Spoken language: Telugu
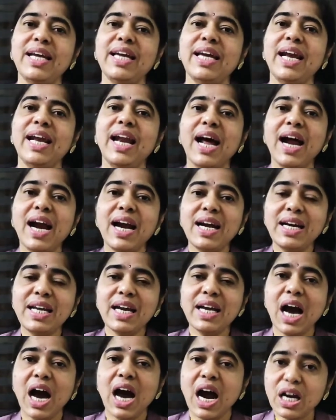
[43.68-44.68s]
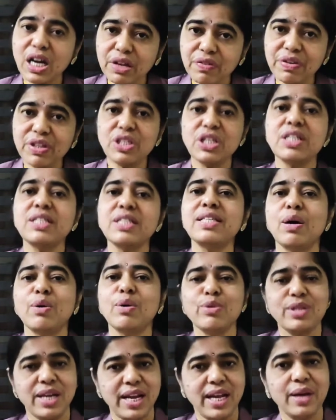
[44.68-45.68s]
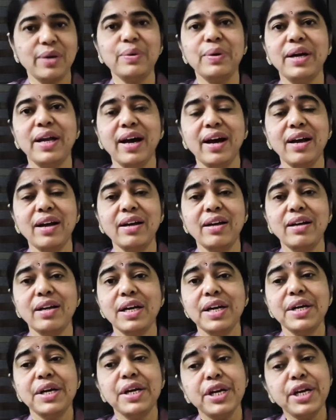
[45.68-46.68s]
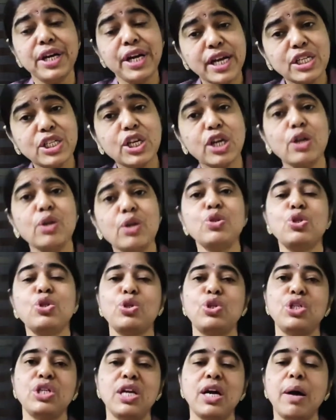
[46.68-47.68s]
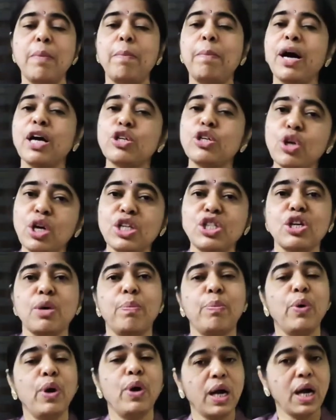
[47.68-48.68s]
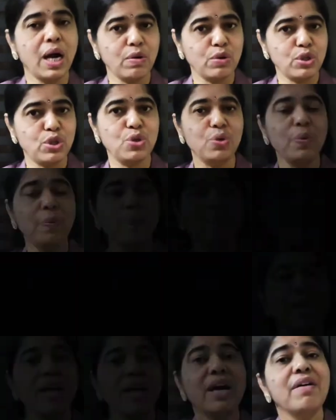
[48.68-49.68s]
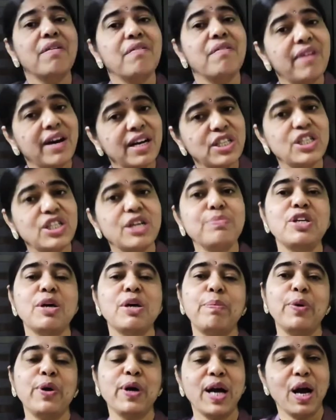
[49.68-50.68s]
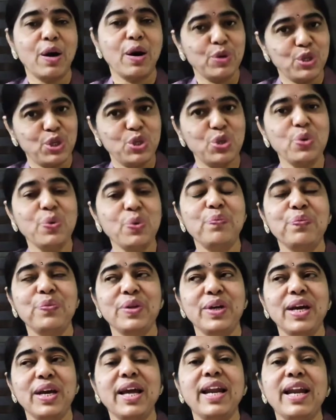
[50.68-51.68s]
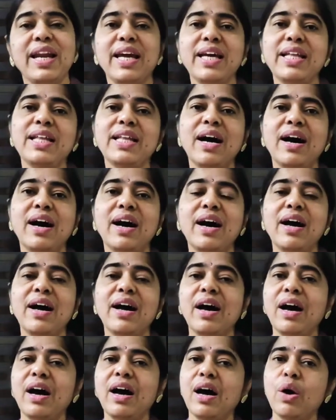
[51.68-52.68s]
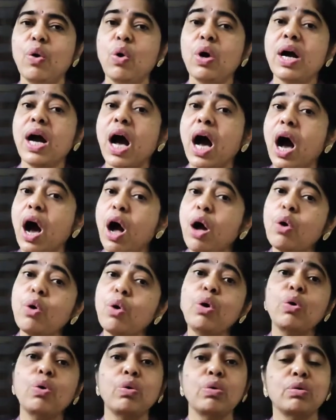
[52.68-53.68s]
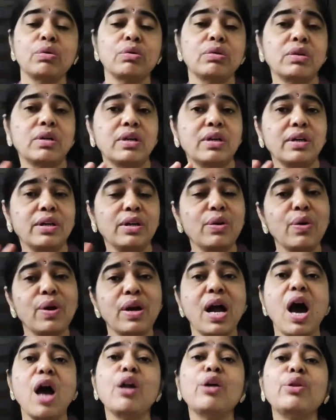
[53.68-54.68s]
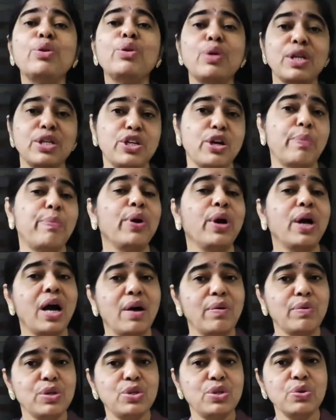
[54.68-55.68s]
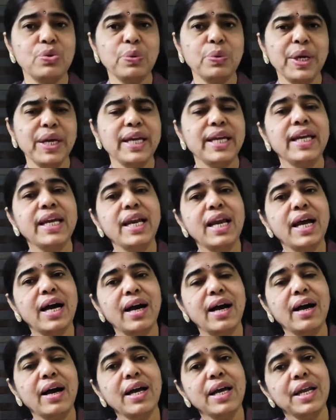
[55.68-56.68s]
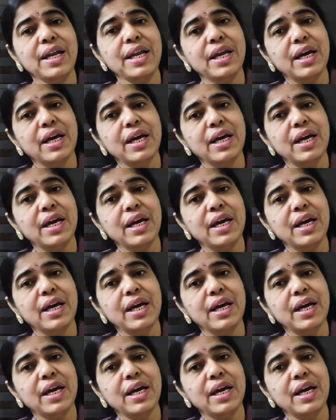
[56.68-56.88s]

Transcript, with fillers: అంటే ఎలాంటి ఆర్టిఫిషియల్ సౌండ్స్ లేకుండా నేచర్ నుంచి వచ్చిన పక్షుల చప్పుళ్ళు కావచ్చు వర్షం చప్పుడు కావచ్చు లేదా ఒక ఆకులు యూనో రాలుతున్న చప్పుడు కావచ్చు ఇలా